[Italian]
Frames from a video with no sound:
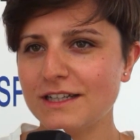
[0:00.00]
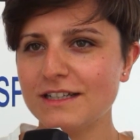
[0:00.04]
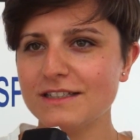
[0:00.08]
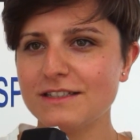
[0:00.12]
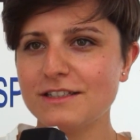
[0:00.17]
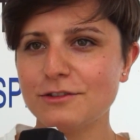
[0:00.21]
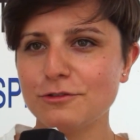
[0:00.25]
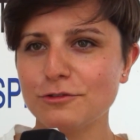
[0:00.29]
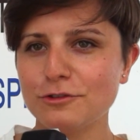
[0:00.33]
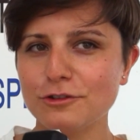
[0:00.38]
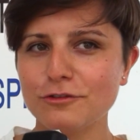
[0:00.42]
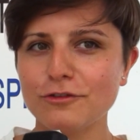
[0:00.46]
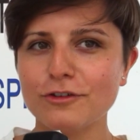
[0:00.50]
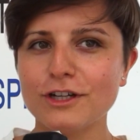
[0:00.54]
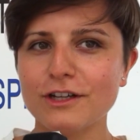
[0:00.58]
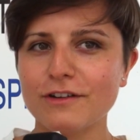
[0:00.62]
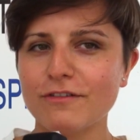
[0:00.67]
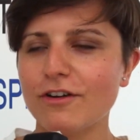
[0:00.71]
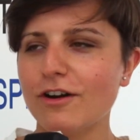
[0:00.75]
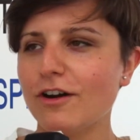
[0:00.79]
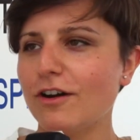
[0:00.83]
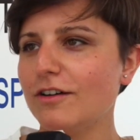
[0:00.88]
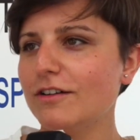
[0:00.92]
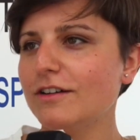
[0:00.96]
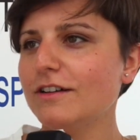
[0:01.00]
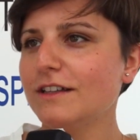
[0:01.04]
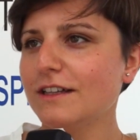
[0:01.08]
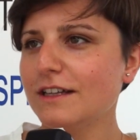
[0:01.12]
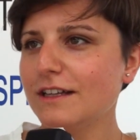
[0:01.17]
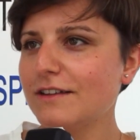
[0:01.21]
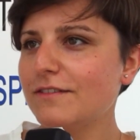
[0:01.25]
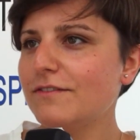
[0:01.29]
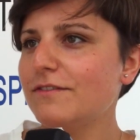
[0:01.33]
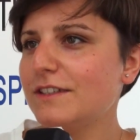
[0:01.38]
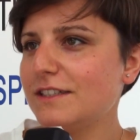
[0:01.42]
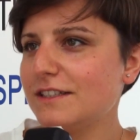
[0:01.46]
Innanzitutto volevo
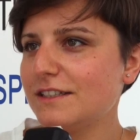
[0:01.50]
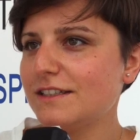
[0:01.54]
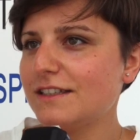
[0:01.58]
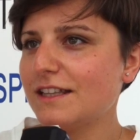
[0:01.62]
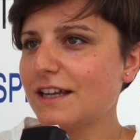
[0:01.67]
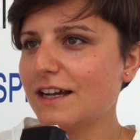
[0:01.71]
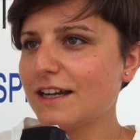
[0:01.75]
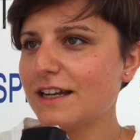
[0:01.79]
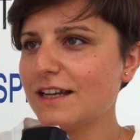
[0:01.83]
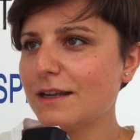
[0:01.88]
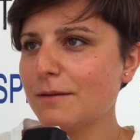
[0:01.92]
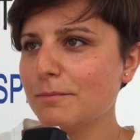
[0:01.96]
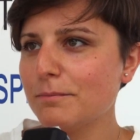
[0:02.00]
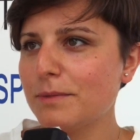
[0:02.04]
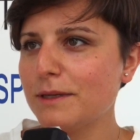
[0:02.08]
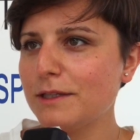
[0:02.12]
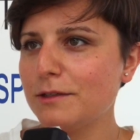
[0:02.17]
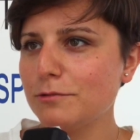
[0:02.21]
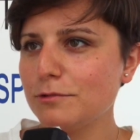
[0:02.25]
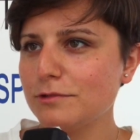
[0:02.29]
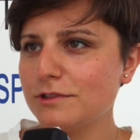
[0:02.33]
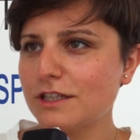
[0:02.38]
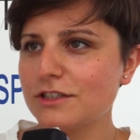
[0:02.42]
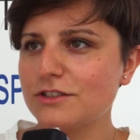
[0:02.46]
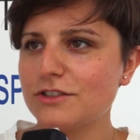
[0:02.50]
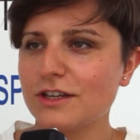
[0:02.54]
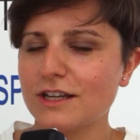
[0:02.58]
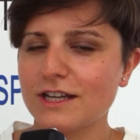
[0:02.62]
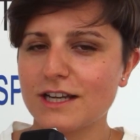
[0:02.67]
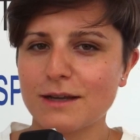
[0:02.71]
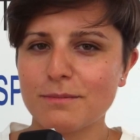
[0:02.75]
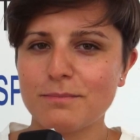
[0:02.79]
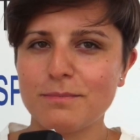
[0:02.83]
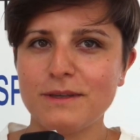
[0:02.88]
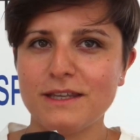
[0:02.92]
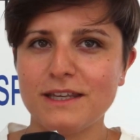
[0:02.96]
visitare Lampedusa, cioè
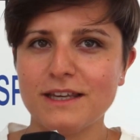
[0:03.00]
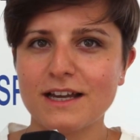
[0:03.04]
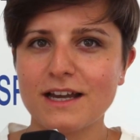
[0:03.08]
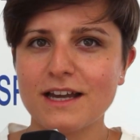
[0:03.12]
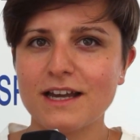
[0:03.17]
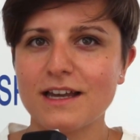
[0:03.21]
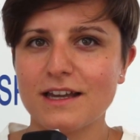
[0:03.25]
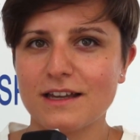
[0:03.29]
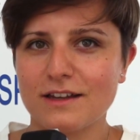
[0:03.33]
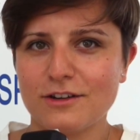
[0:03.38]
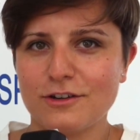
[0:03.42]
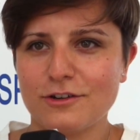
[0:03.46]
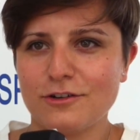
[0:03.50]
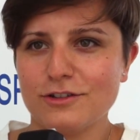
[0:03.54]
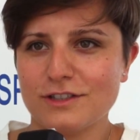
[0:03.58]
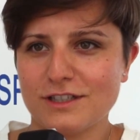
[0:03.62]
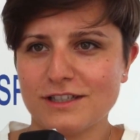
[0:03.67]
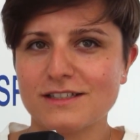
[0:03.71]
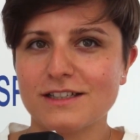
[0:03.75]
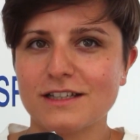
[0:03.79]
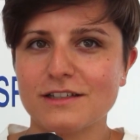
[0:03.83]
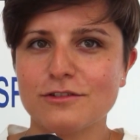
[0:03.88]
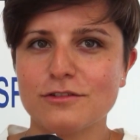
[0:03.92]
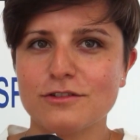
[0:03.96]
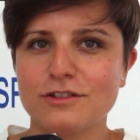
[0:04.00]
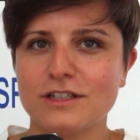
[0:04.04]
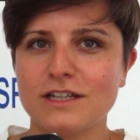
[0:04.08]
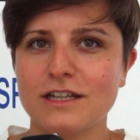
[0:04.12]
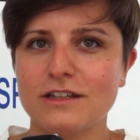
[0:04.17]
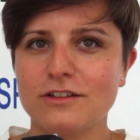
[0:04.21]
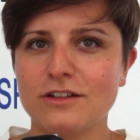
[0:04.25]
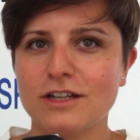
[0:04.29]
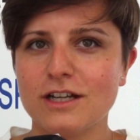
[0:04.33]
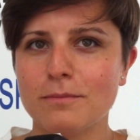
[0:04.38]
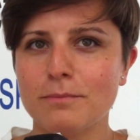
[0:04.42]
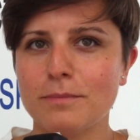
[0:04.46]
capire cosa sta
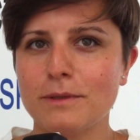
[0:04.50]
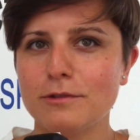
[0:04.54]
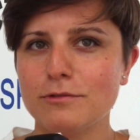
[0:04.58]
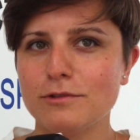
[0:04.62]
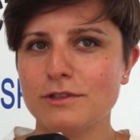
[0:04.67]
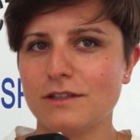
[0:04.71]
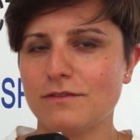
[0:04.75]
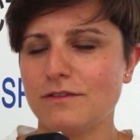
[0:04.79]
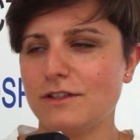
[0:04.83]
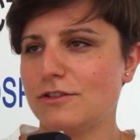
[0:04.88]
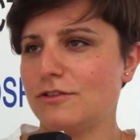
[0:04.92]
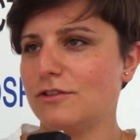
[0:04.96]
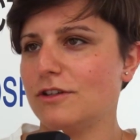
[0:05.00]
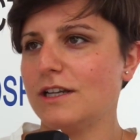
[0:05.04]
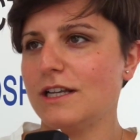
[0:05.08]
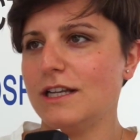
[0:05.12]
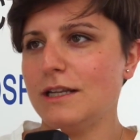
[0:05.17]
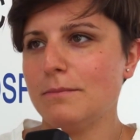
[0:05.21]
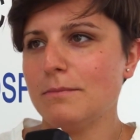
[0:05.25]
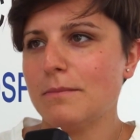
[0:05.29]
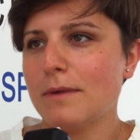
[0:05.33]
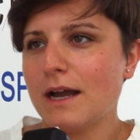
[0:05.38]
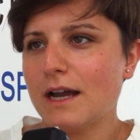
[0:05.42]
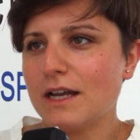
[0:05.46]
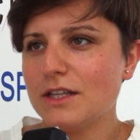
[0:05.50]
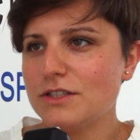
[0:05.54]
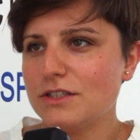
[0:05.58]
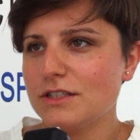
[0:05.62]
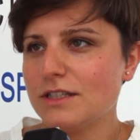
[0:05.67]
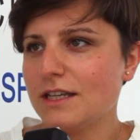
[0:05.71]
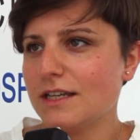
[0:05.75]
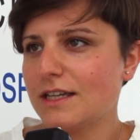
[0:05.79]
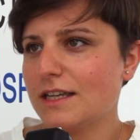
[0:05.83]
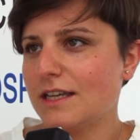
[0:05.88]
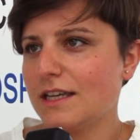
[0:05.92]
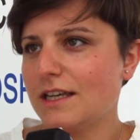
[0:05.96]
succedendo a Lampedusa, visto che
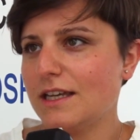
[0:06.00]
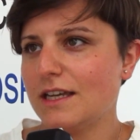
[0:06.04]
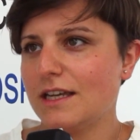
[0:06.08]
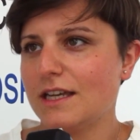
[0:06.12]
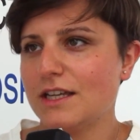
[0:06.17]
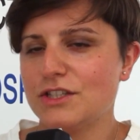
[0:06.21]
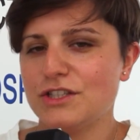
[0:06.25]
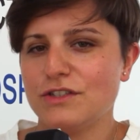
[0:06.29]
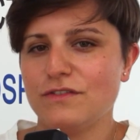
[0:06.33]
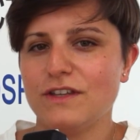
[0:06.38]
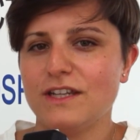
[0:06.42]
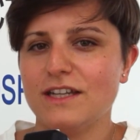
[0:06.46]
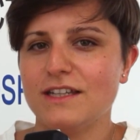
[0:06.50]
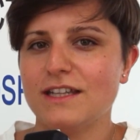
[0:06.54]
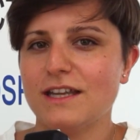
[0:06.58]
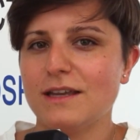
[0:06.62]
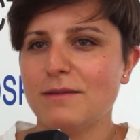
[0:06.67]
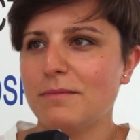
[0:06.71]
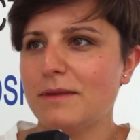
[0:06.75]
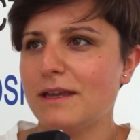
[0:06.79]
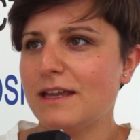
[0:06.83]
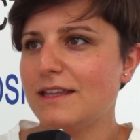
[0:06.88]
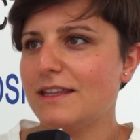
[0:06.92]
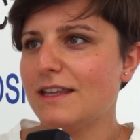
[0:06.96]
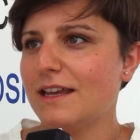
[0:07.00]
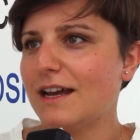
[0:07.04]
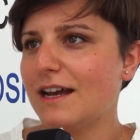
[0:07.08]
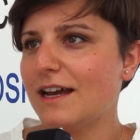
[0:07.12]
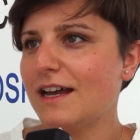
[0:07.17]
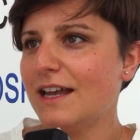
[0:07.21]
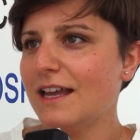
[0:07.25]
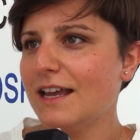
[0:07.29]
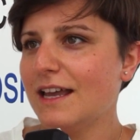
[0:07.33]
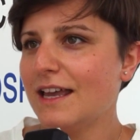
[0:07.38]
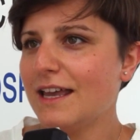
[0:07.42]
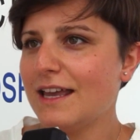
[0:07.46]
l'immagine che, che, ci viene dai
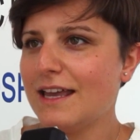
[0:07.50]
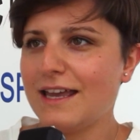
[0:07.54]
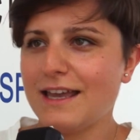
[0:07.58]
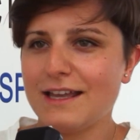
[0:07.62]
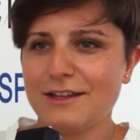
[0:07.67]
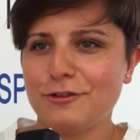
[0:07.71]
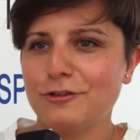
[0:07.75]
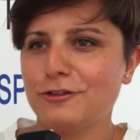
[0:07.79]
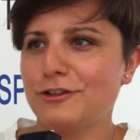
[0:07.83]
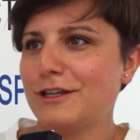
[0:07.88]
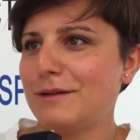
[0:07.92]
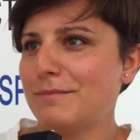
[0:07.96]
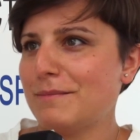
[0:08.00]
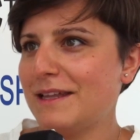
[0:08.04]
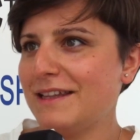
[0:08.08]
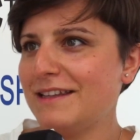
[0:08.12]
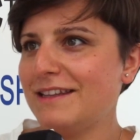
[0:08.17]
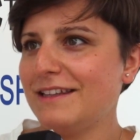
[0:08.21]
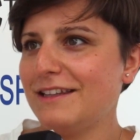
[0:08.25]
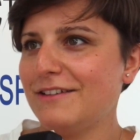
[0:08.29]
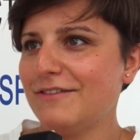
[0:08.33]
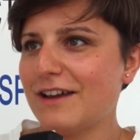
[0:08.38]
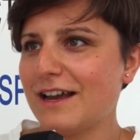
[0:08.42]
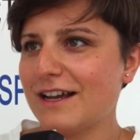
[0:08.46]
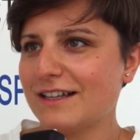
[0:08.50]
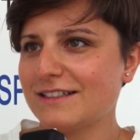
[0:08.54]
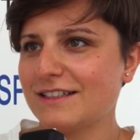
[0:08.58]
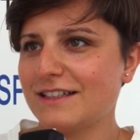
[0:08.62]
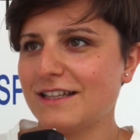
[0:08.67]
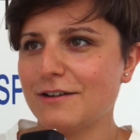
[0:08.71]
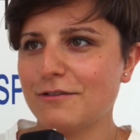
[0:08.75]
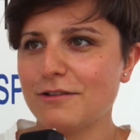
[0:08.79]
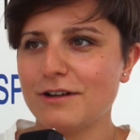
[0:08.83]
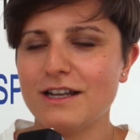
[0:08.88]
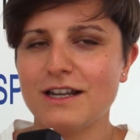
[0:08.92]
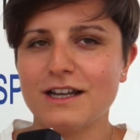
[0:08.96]
media è totalmente diversa
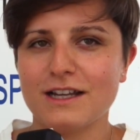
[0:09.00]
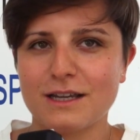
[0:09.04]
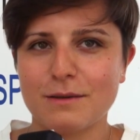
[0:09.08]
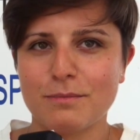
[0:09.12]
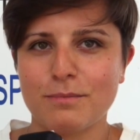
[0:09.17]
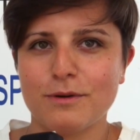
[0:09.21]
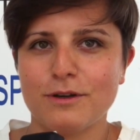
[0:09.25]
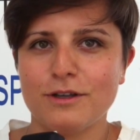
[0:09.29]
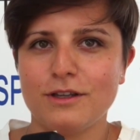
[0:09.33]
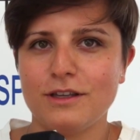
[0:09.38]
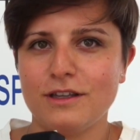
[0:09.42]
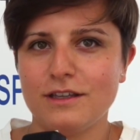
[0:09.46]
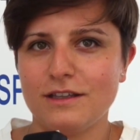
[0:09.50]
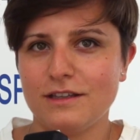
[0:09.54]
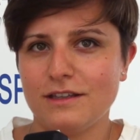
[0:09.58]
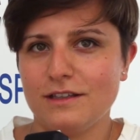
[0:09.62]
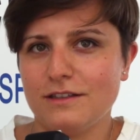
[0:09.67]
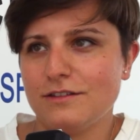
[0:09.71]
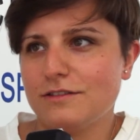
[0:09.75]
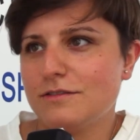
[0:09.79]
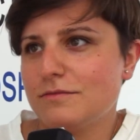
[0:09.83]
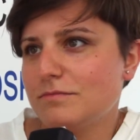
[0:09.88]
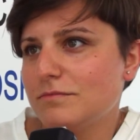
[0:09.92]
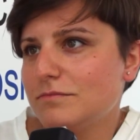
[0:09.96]
da, poi,